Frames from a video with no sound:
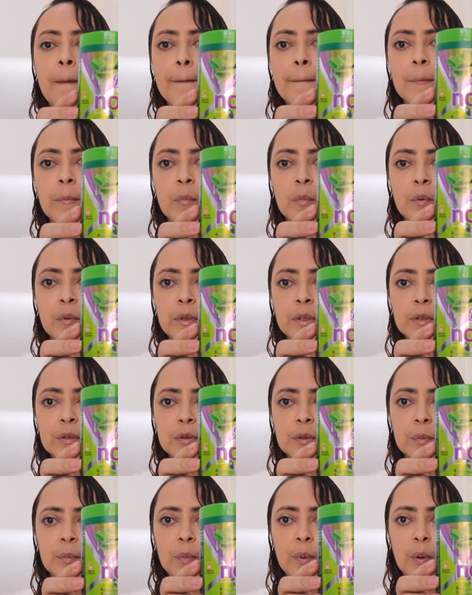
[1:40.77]

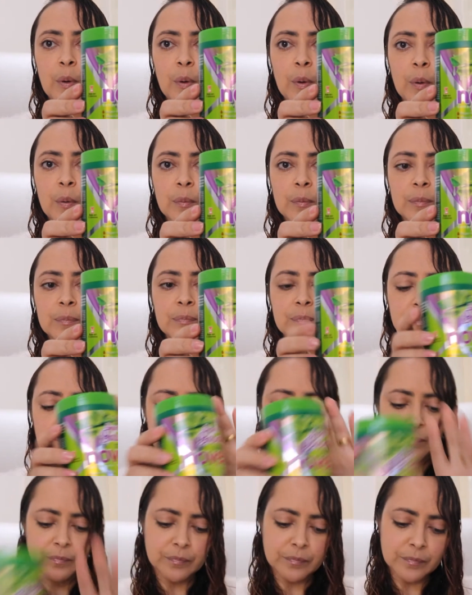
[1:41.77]
Muito bom.
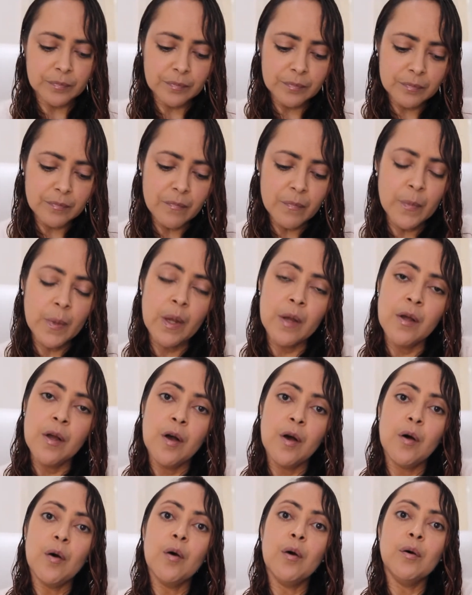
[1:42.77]

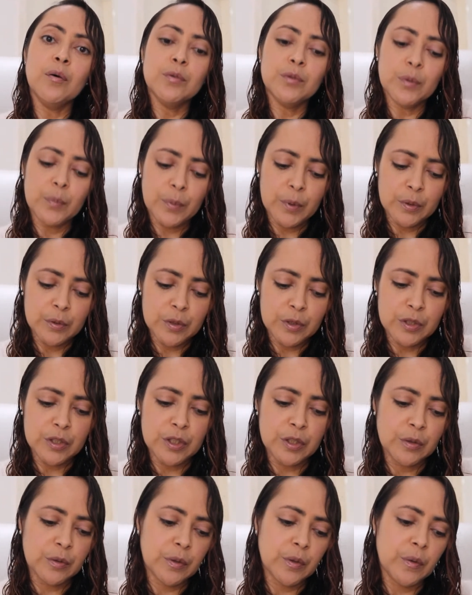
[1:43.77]
Outro
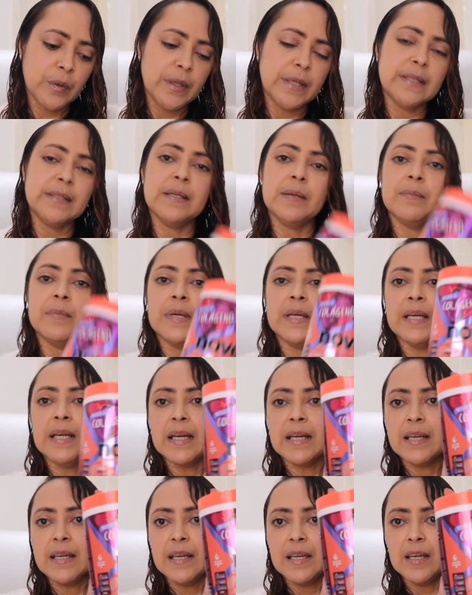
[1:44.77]
produtinho que eu recebi
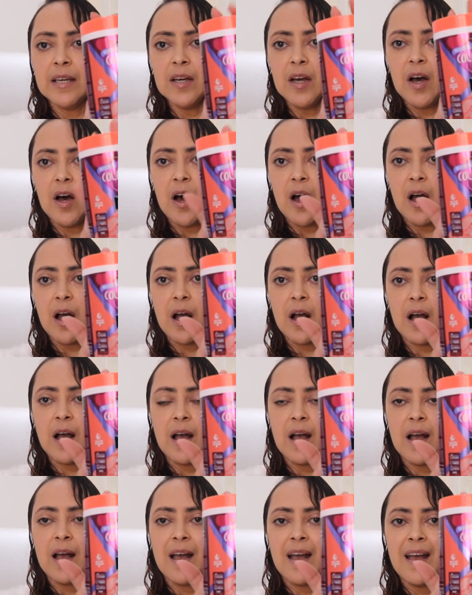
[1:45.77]
aqui, ó,
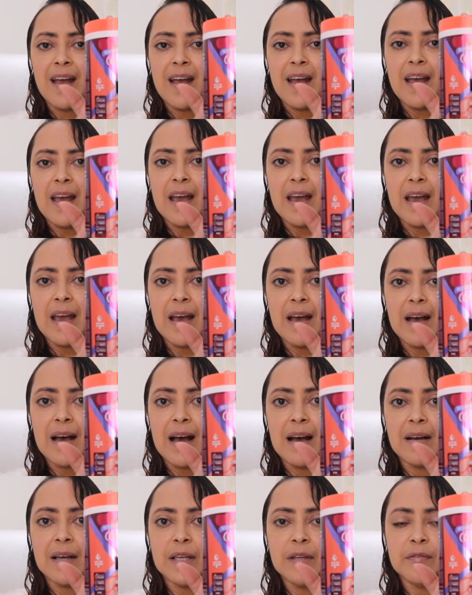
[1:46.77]
é
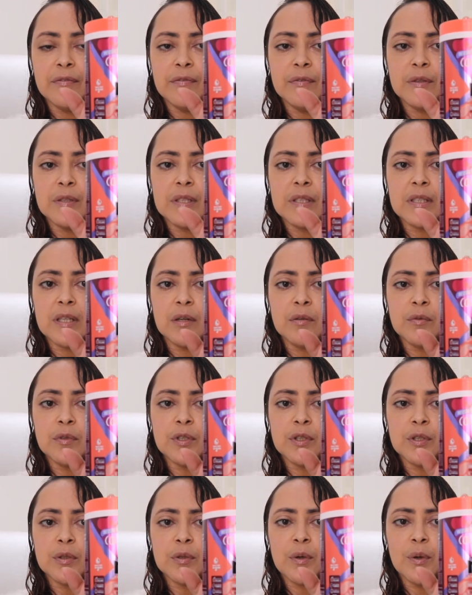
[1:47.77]
a infusão
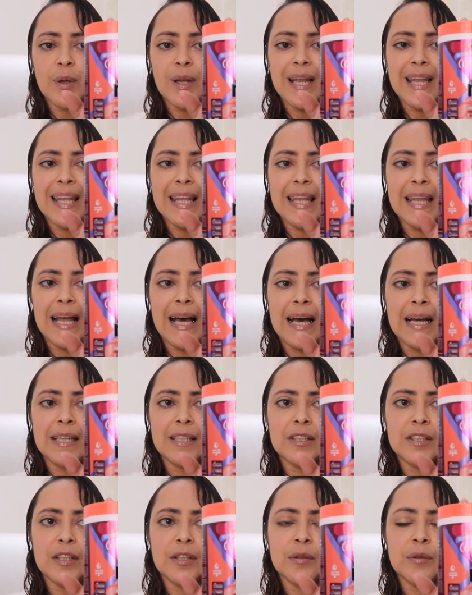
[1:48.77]
de
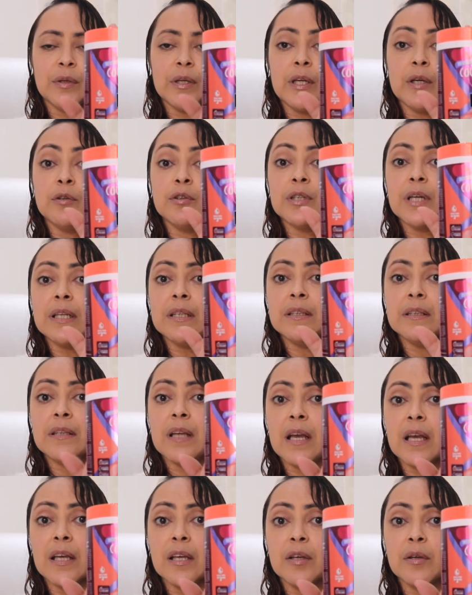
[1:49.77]
colágeno. Eu já
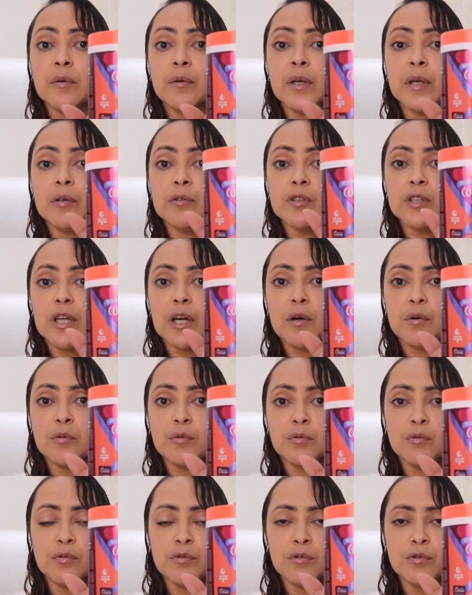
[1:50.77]
tenho, eu já
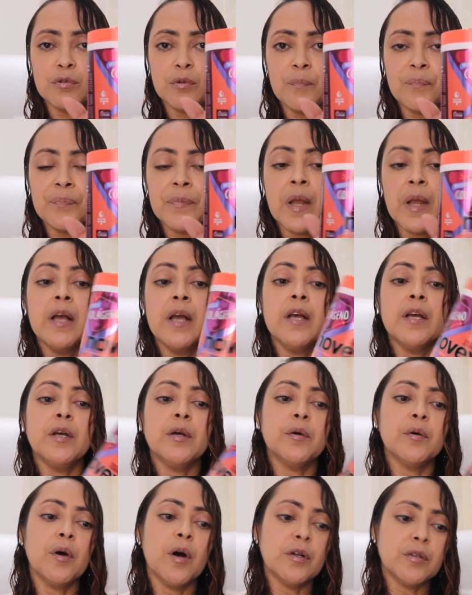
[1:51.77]
uso.
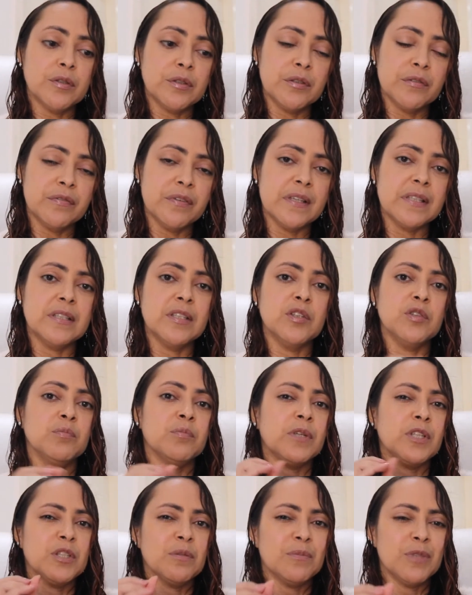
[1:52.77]
Eu gosto de fazer
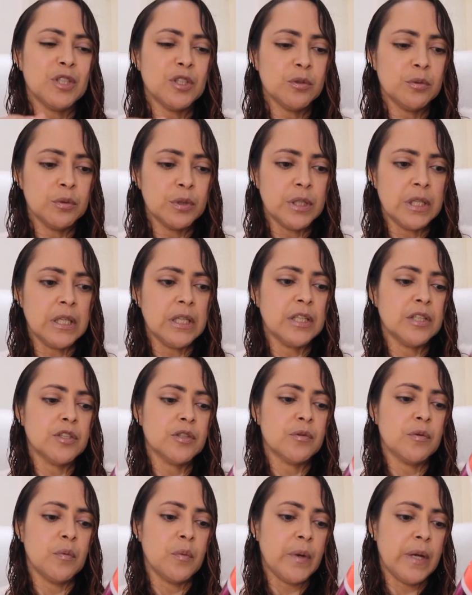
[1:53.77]
umas misturinhas
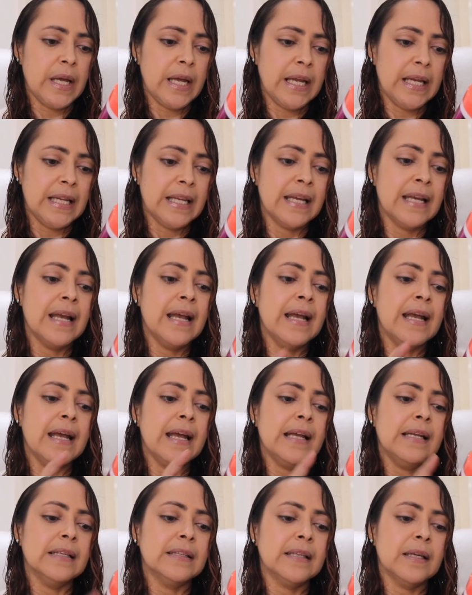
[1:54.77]
com ele
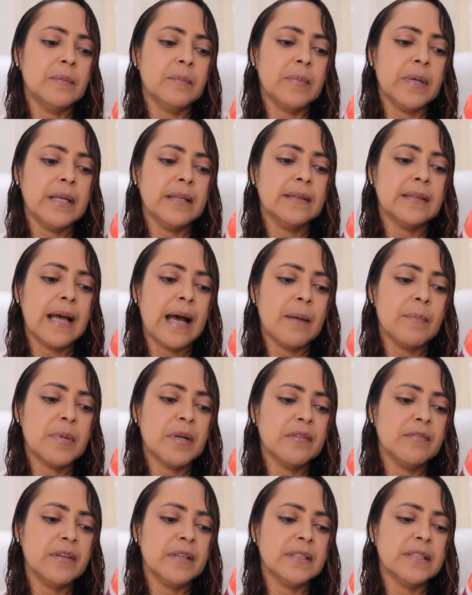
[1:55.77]
ele também dá
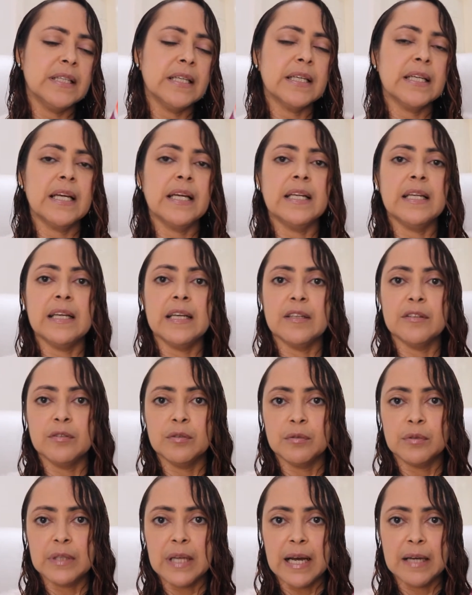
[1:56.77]
para fazer aquele
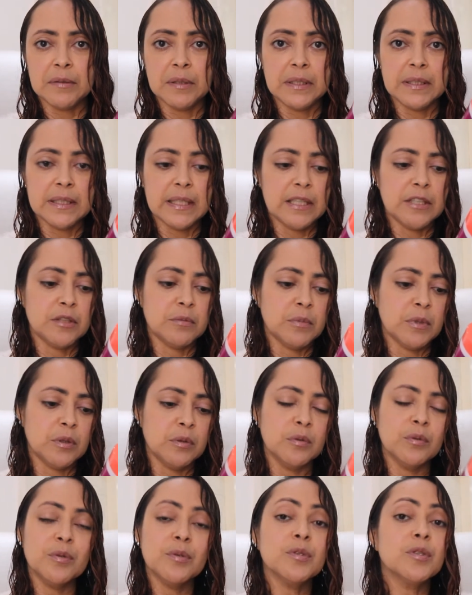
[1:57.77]
resultado em 3
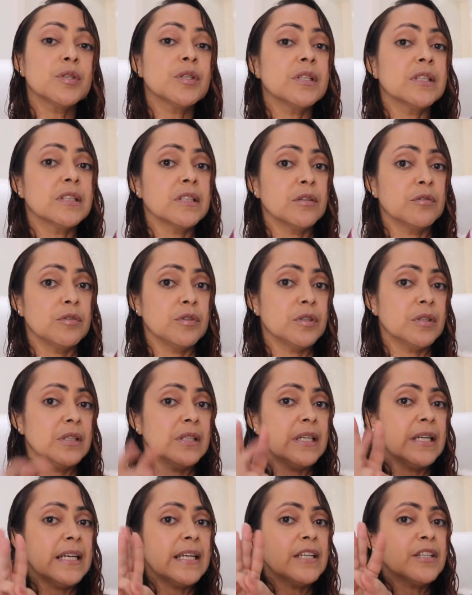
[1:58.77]
minutos, que são os
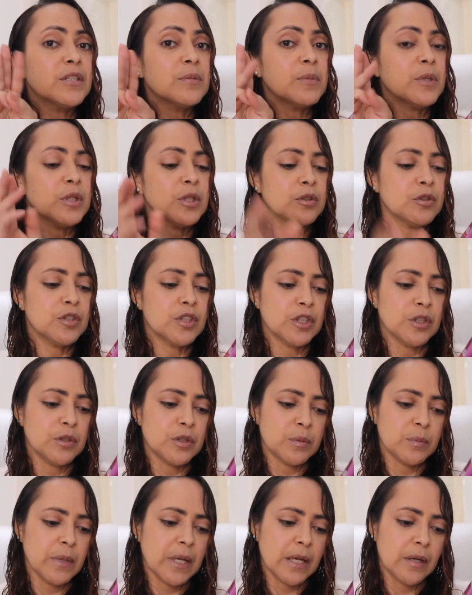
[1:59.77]
3
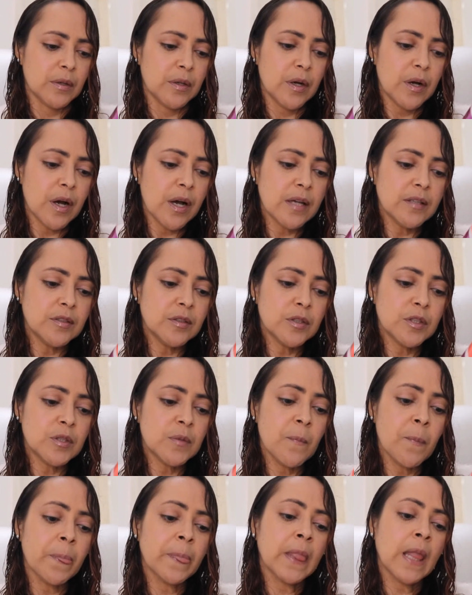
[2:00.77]
minutinhos milagrosos.
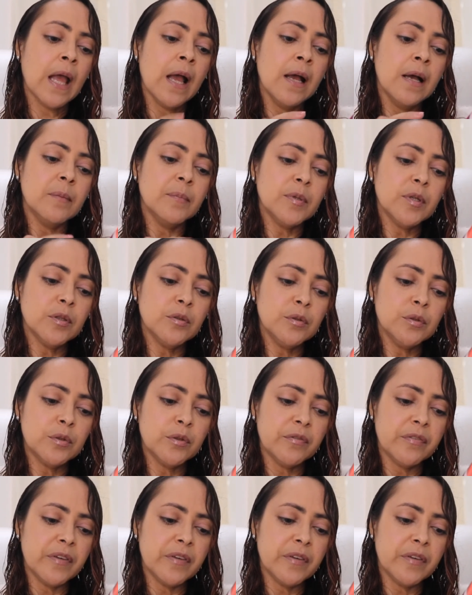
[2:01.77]
Produto